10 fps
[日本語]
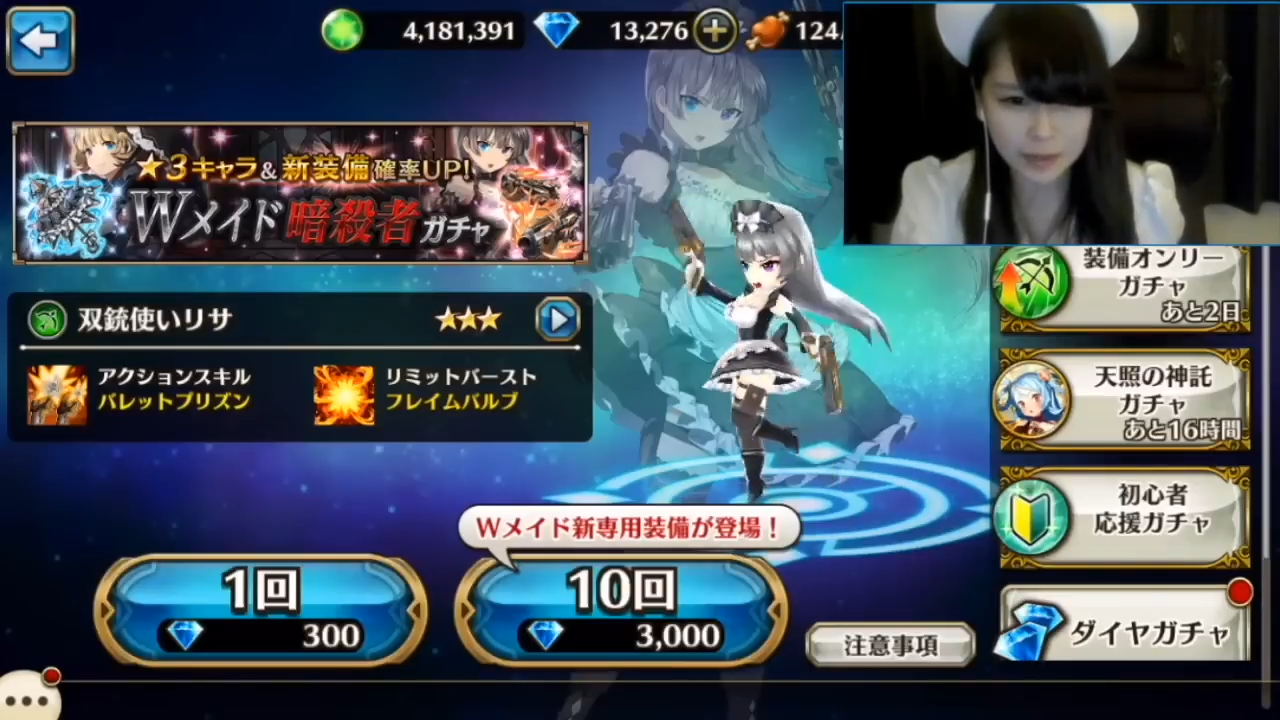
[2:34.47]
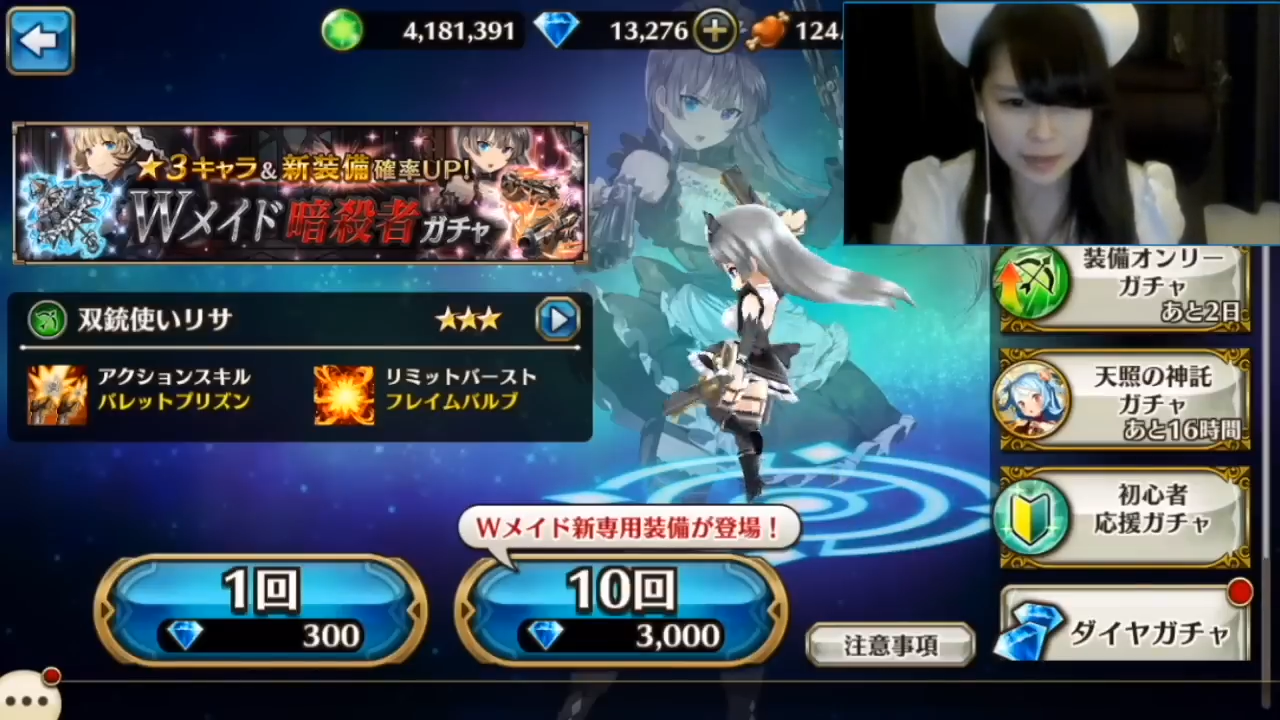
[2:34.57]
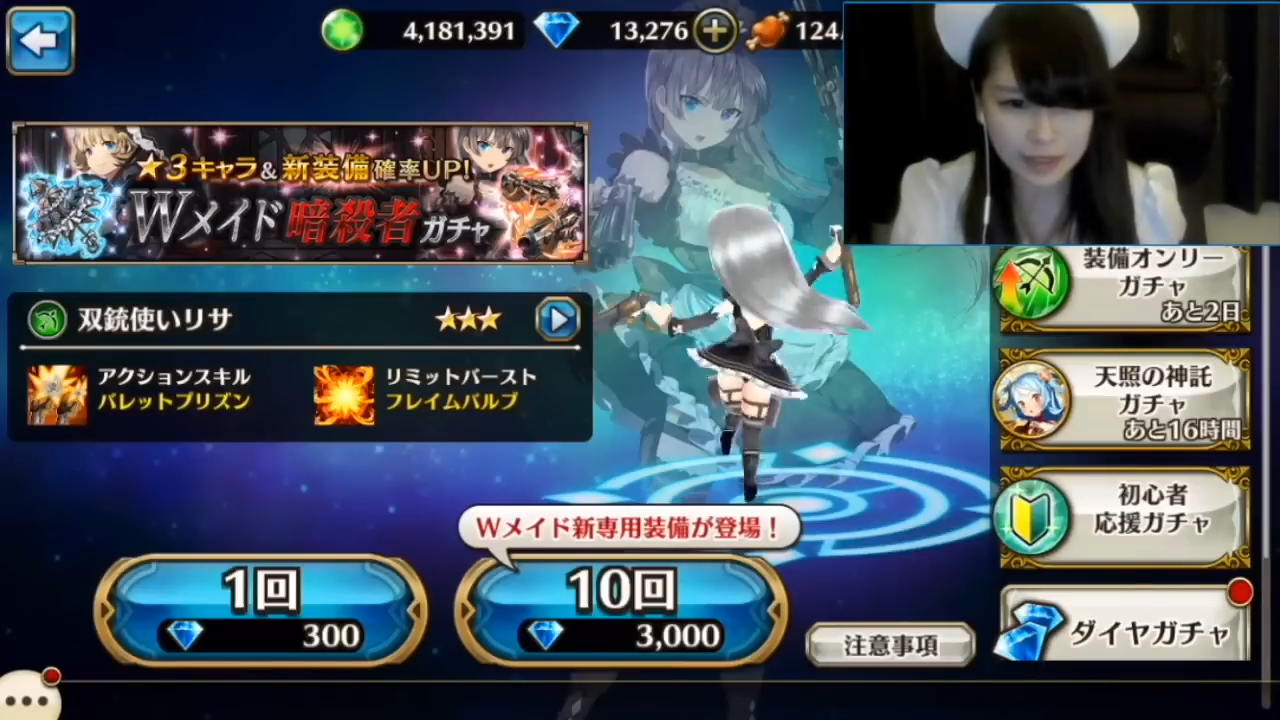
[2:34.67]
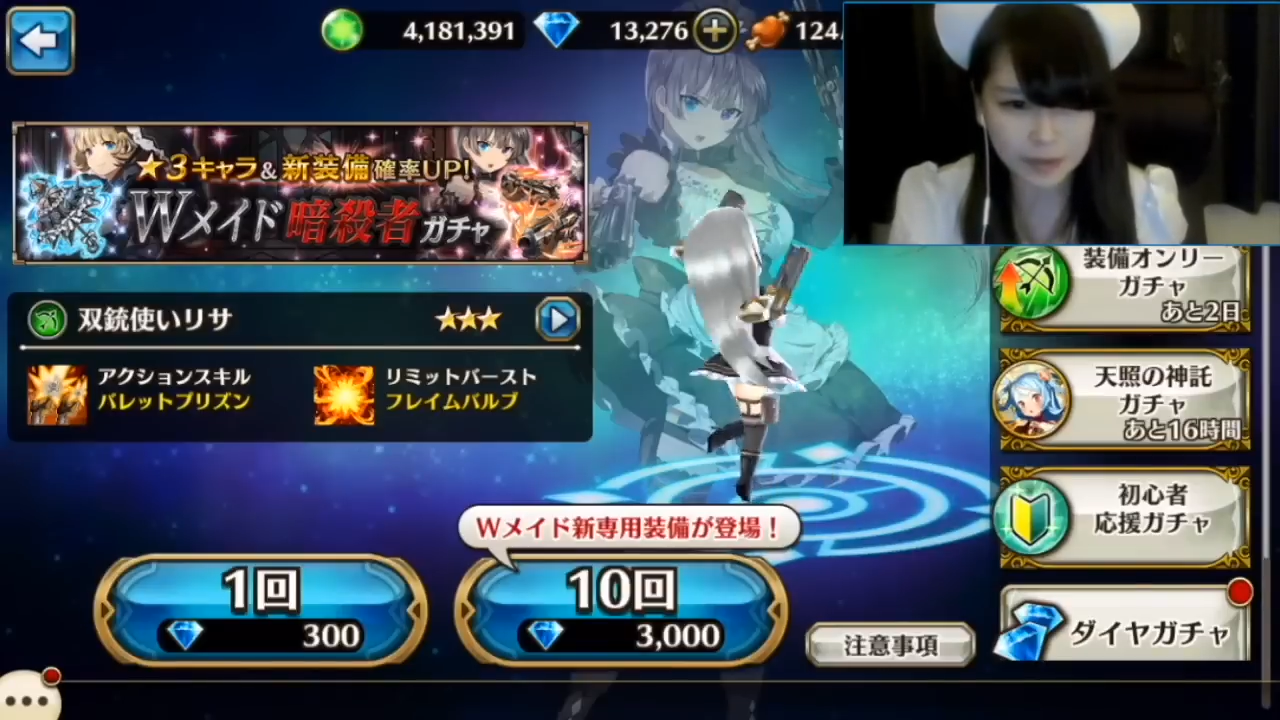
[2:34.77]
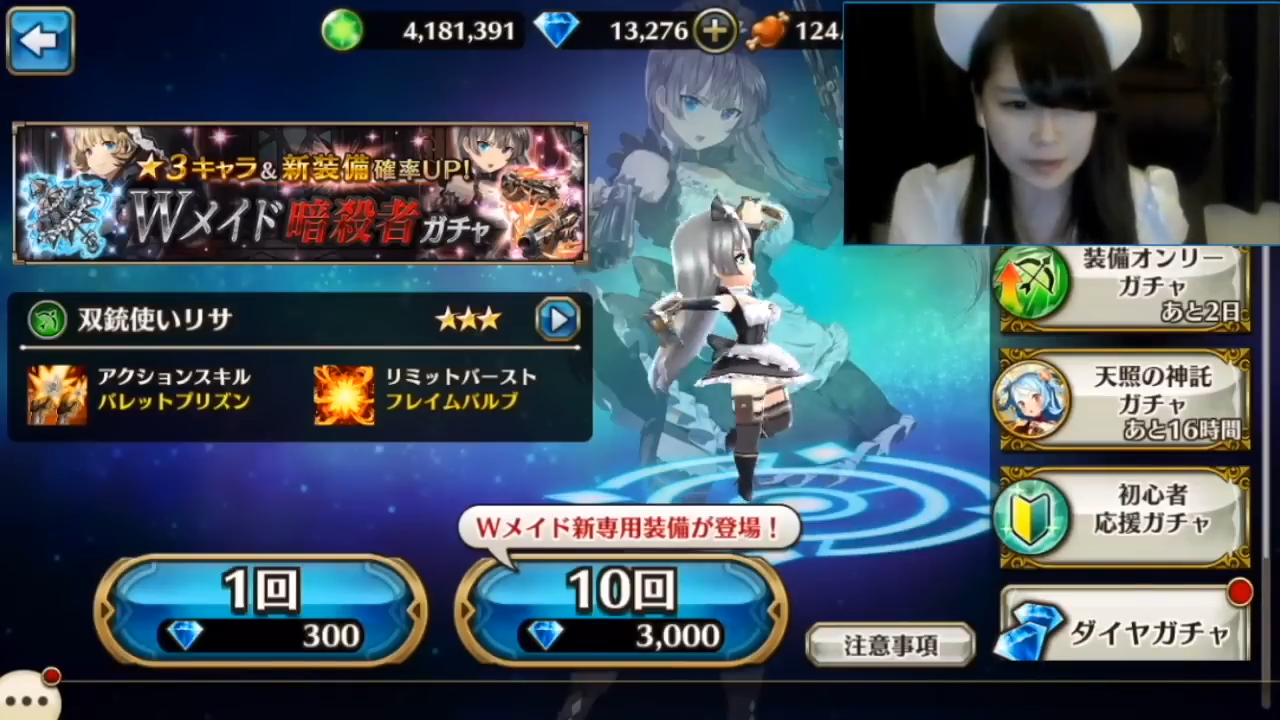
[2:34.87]

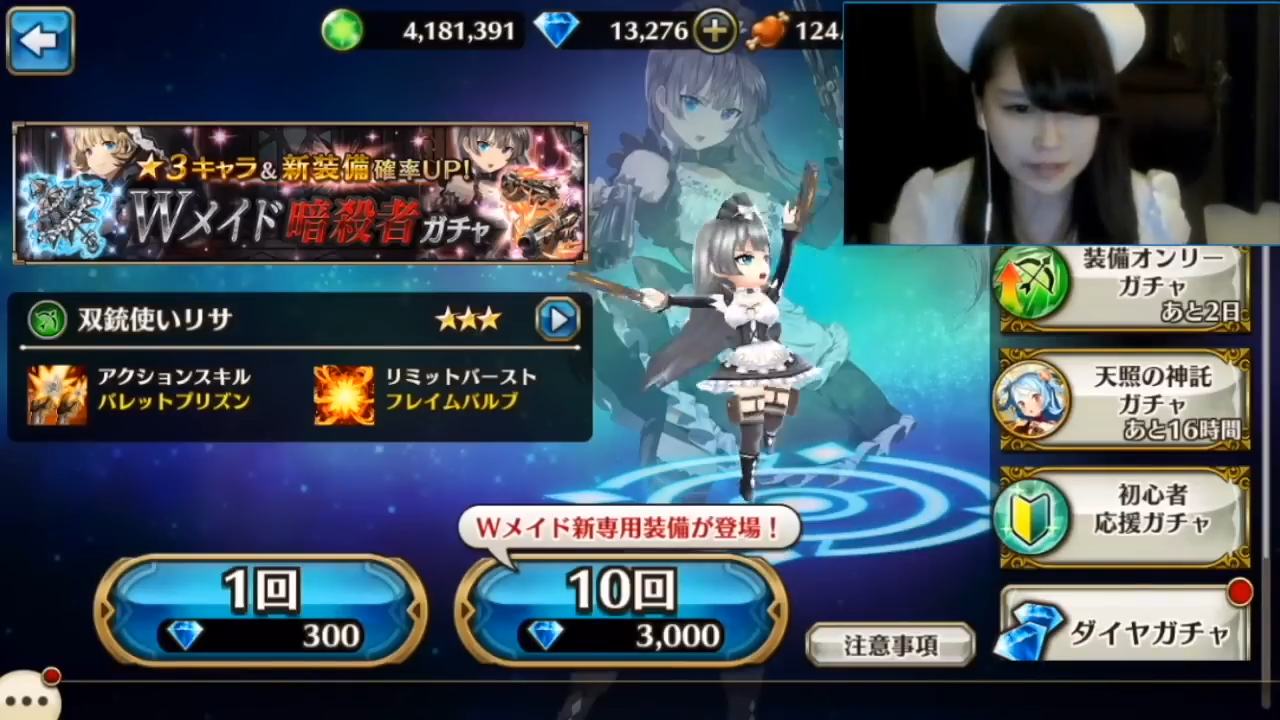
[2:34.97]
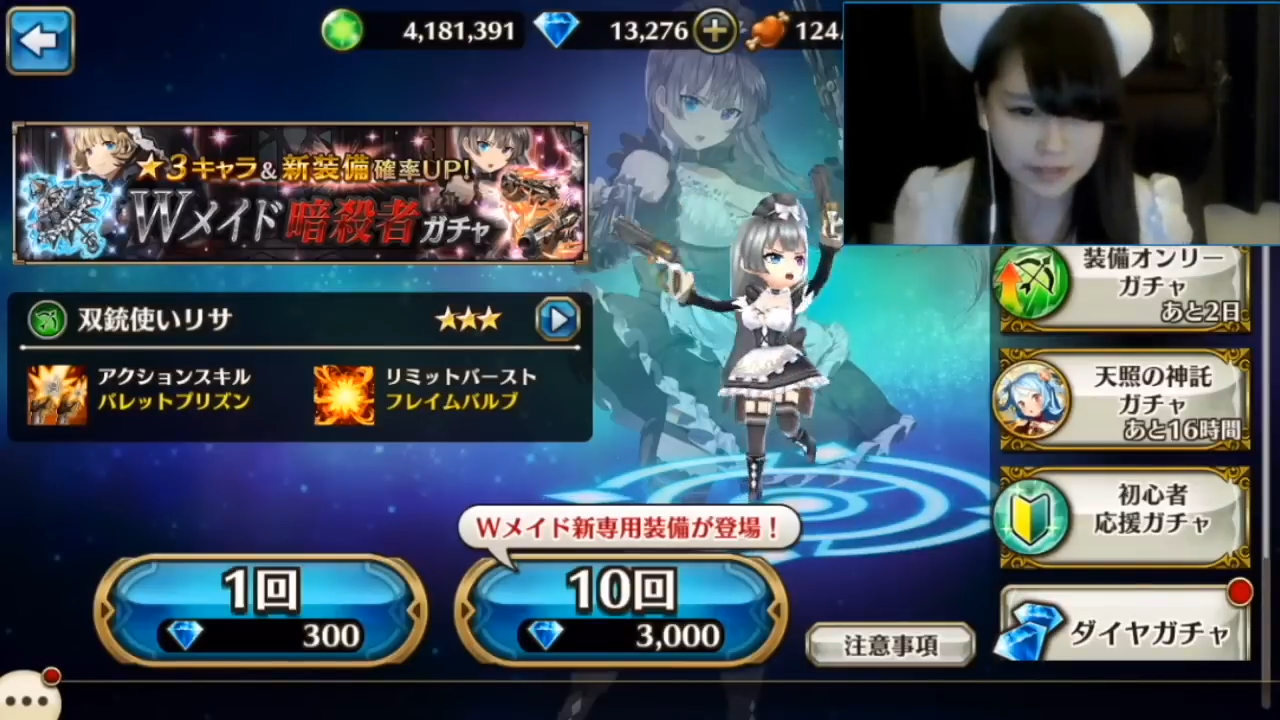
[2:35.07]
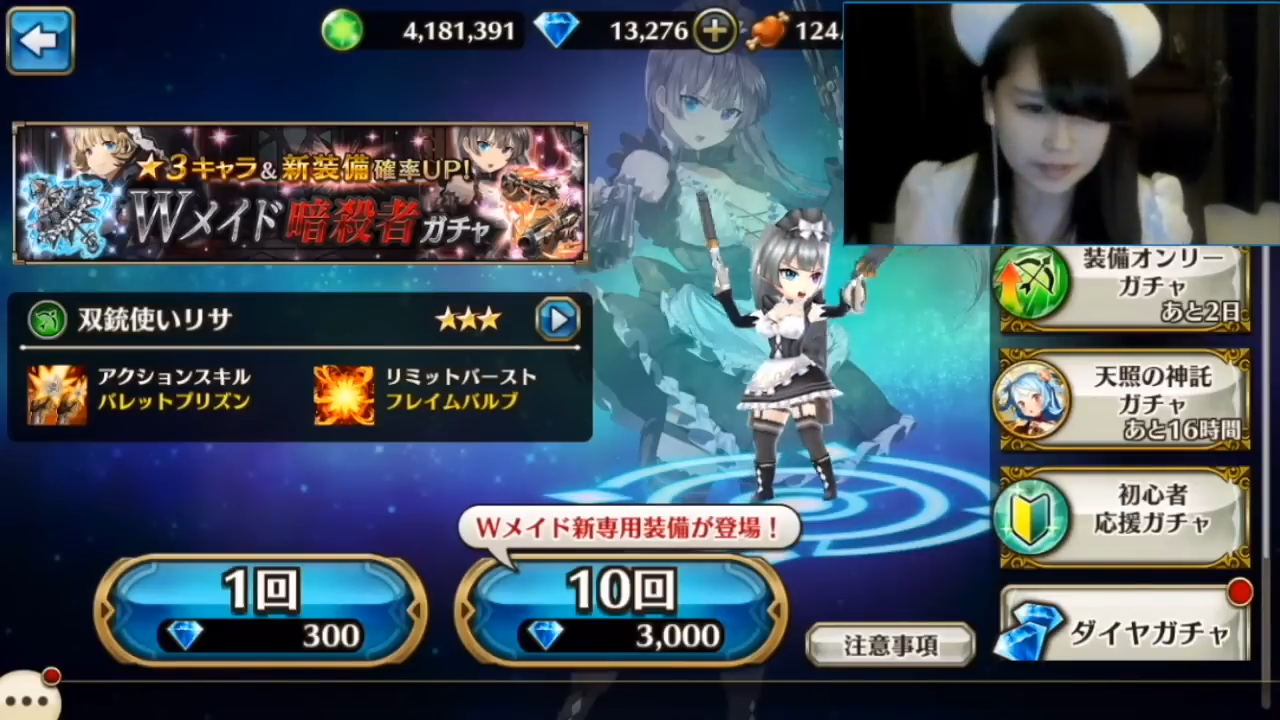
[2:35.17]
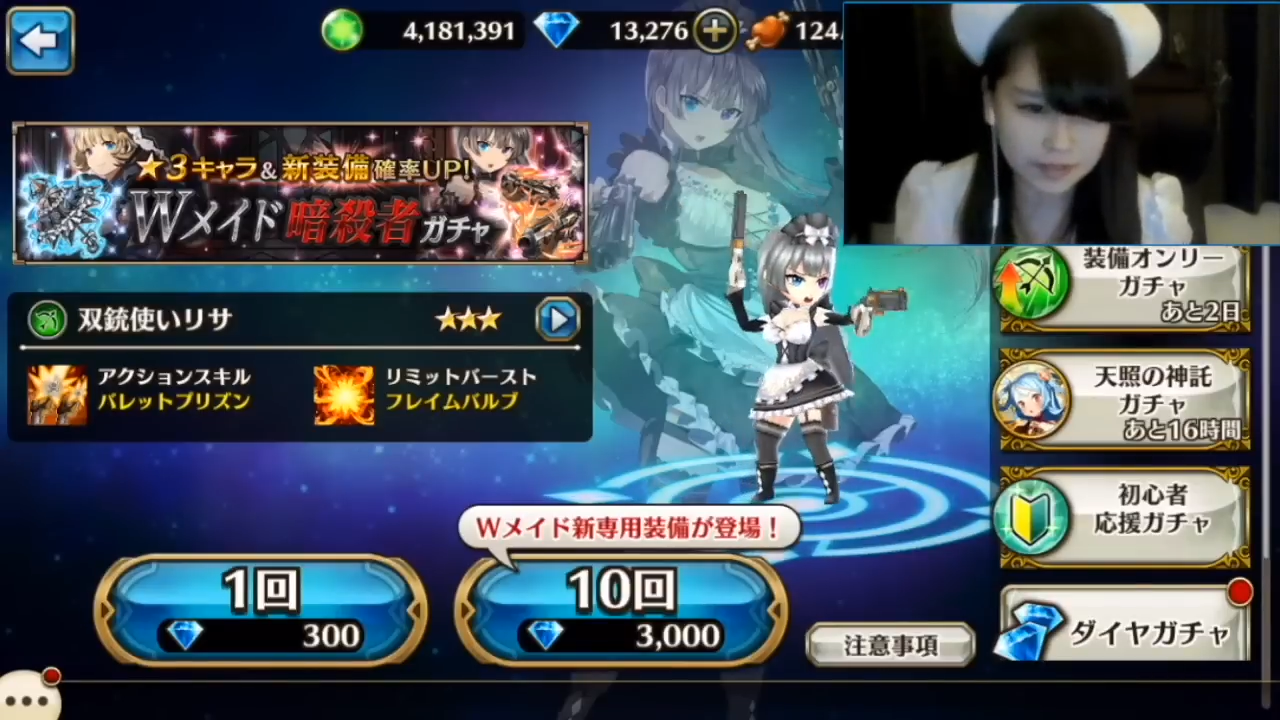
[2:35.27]
女の子